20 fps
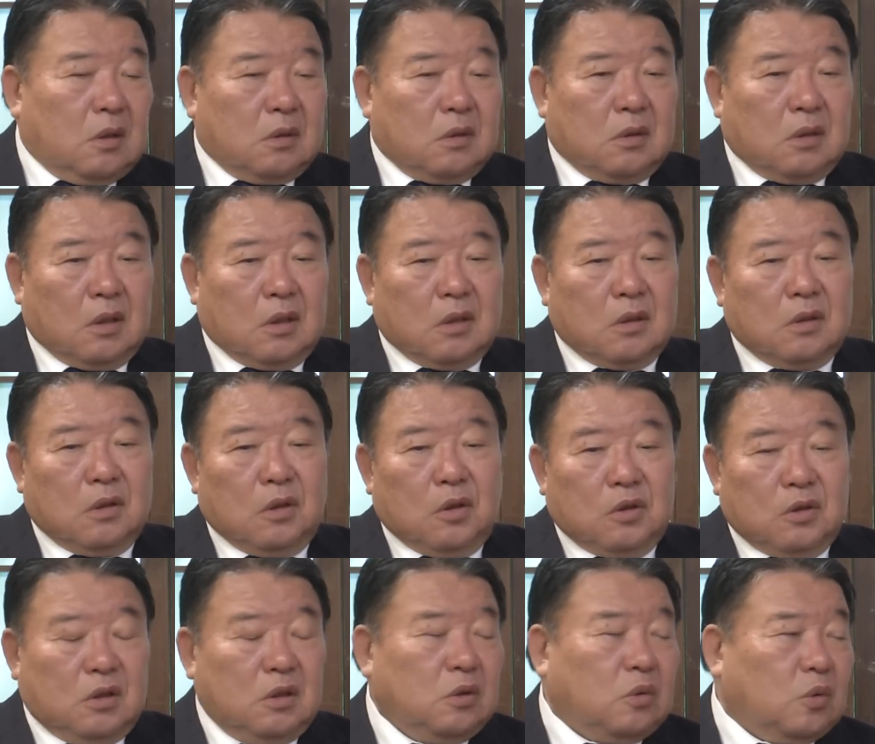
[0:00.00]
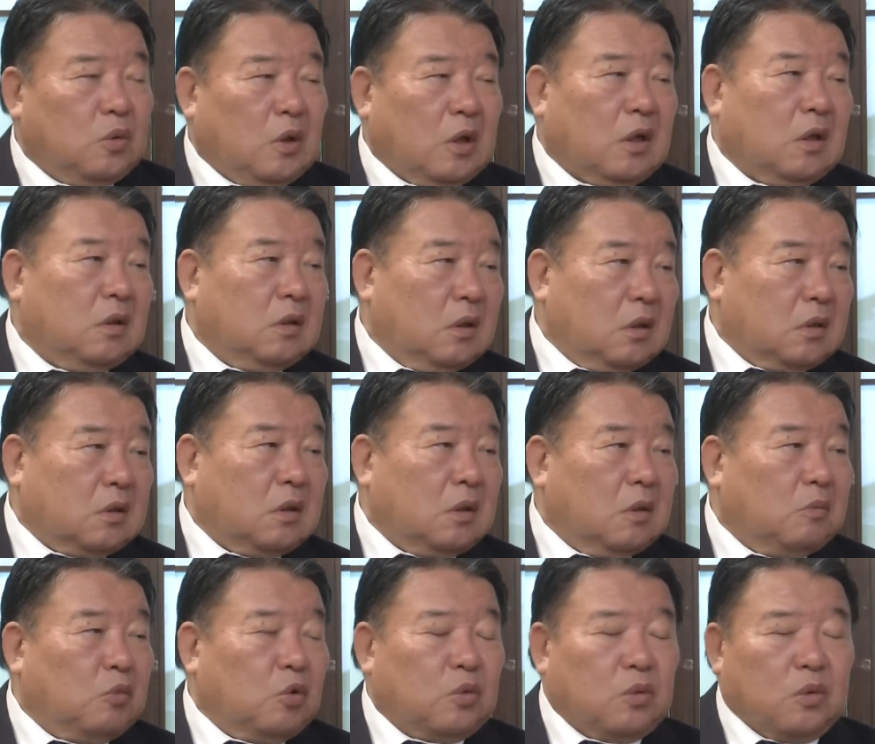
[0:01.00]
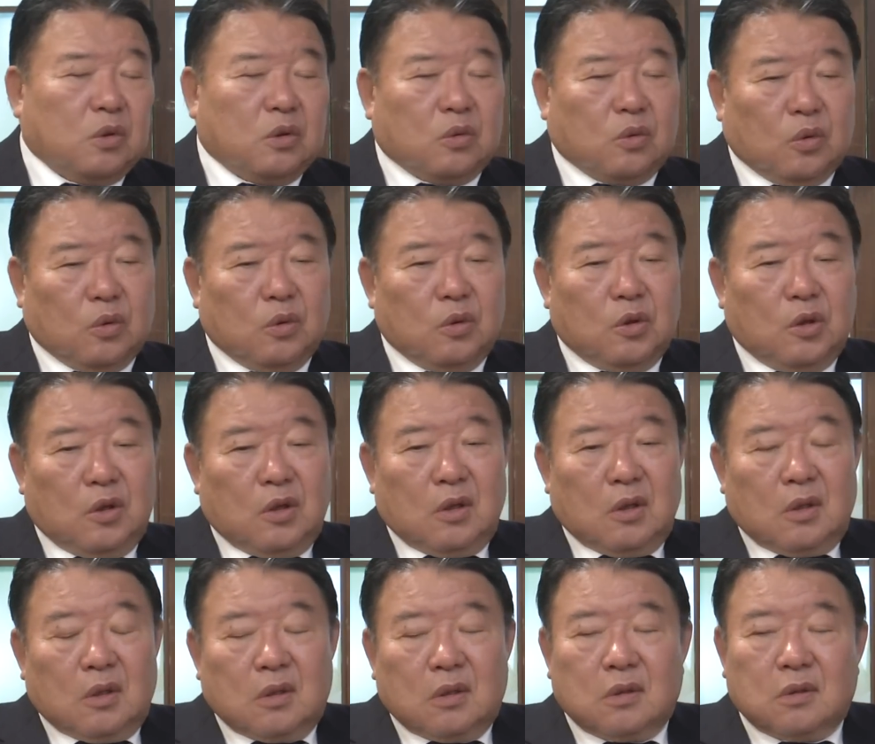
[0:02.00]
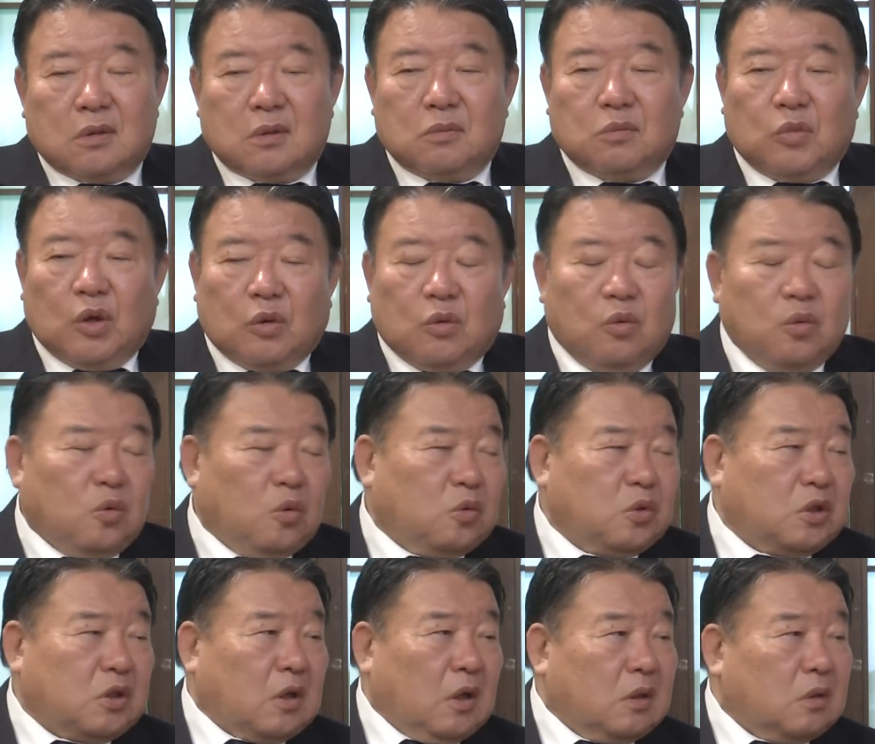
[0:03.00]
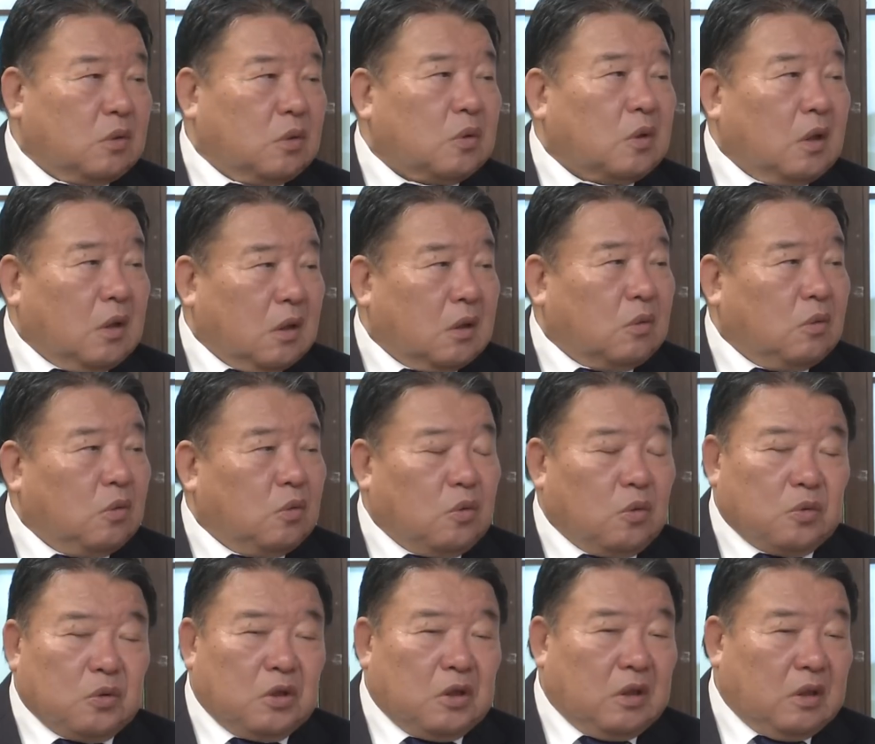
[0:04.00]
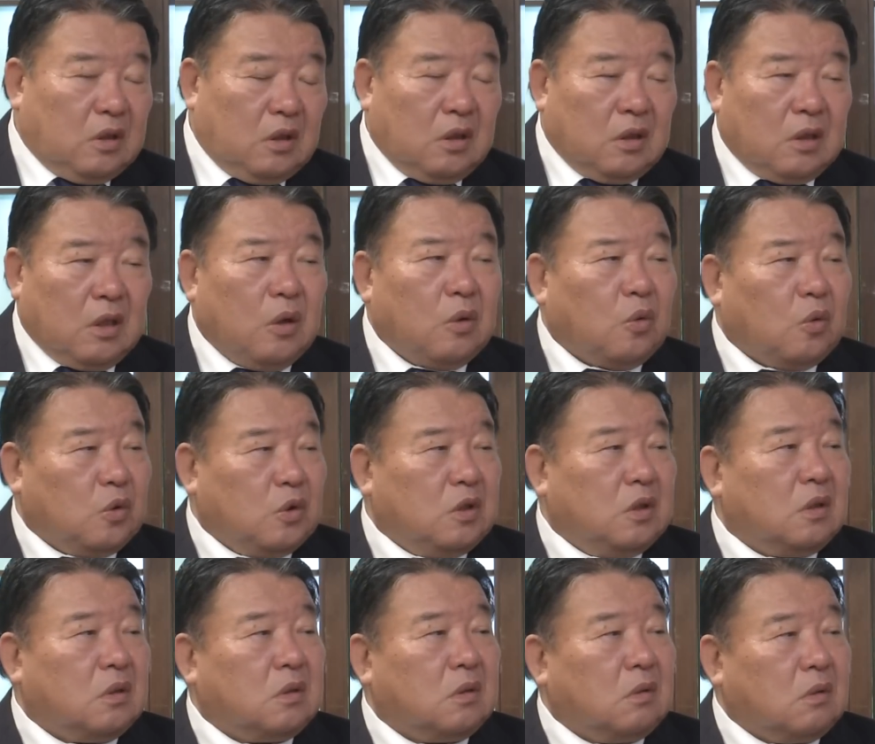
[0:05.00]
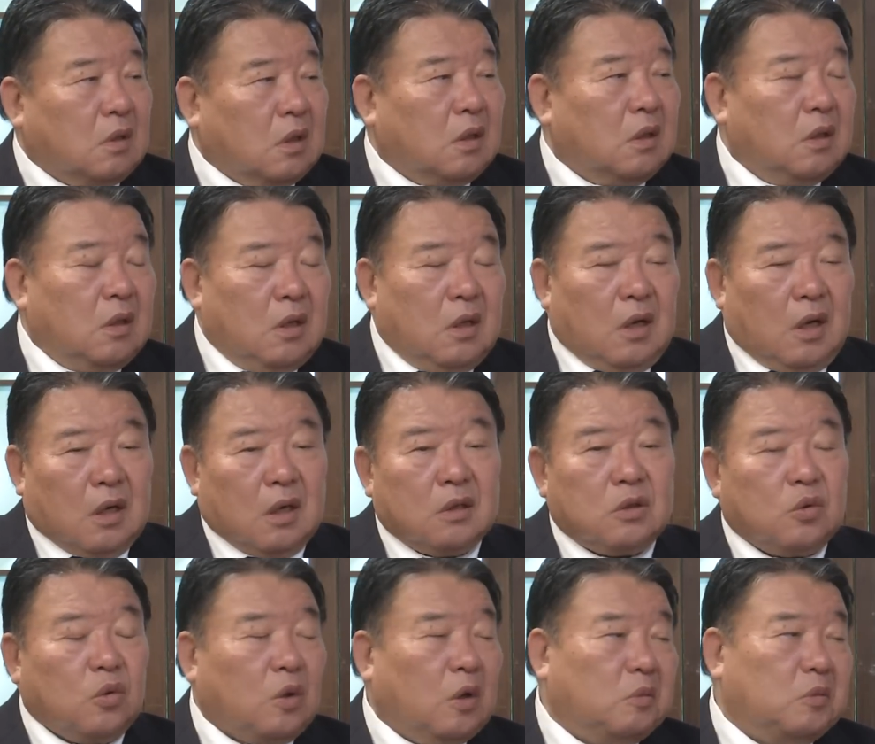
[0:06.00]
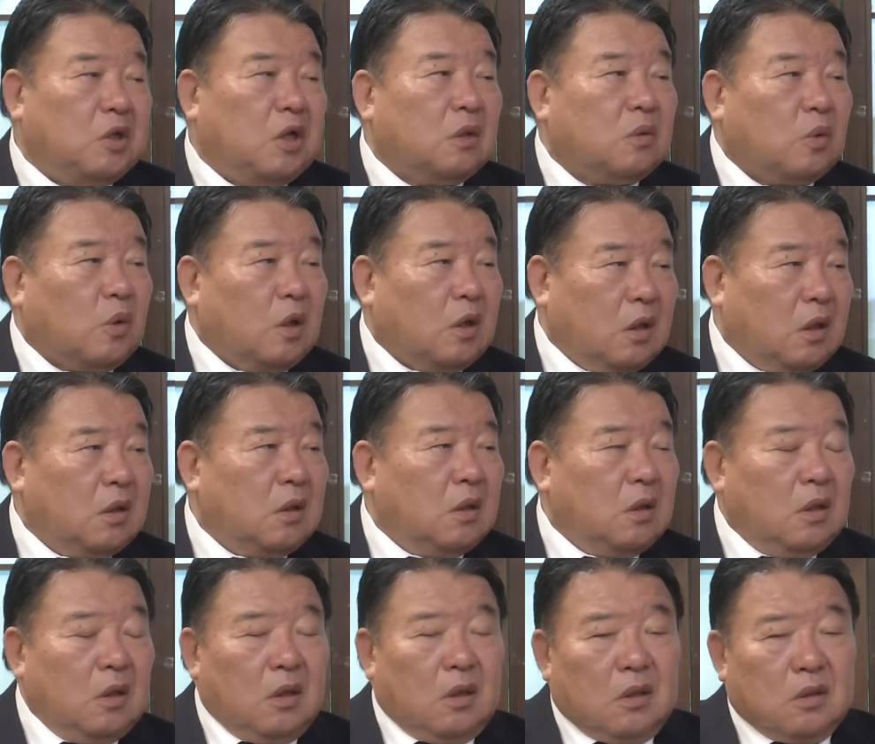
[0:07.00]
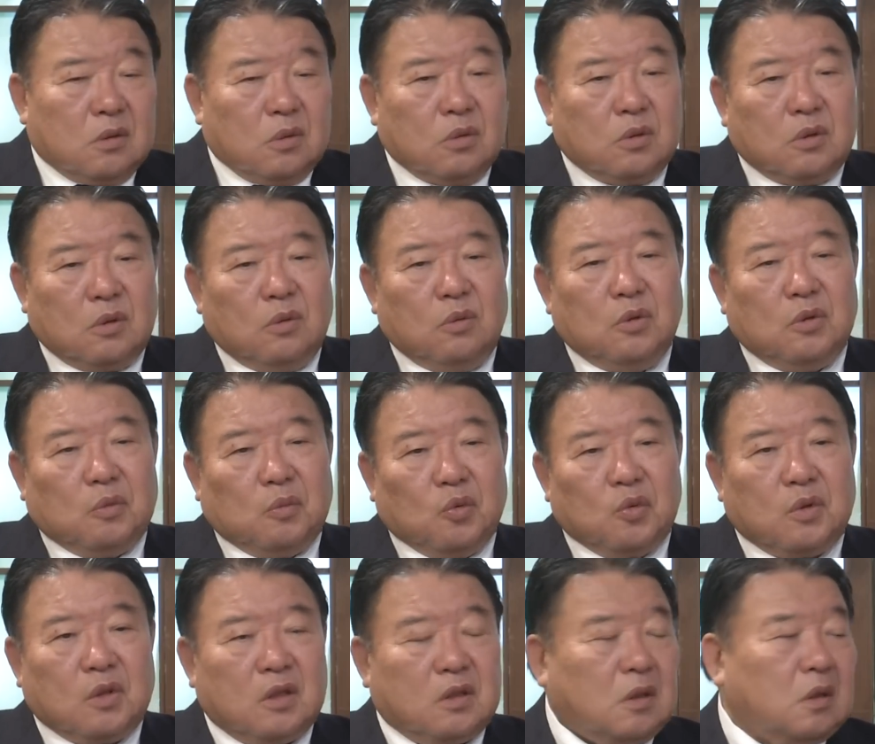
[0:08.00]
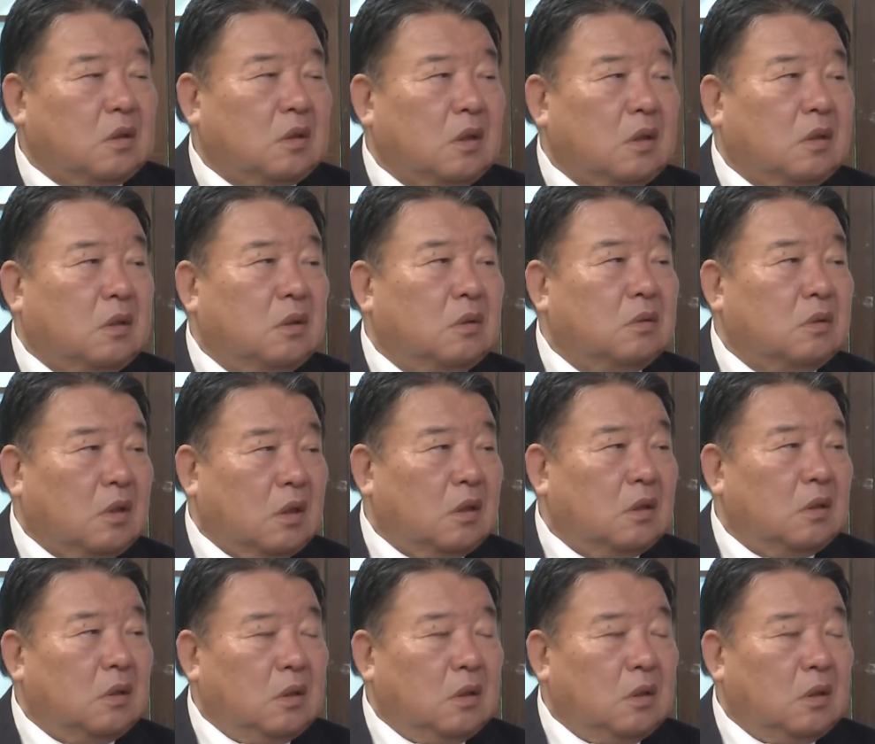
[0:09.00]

で神道だけになって、もっと言うと、まあ、広告士官というかね、広告イデオロギーですよね。荒人神だとかね、そっちの方に持ってっちゃったっていうね、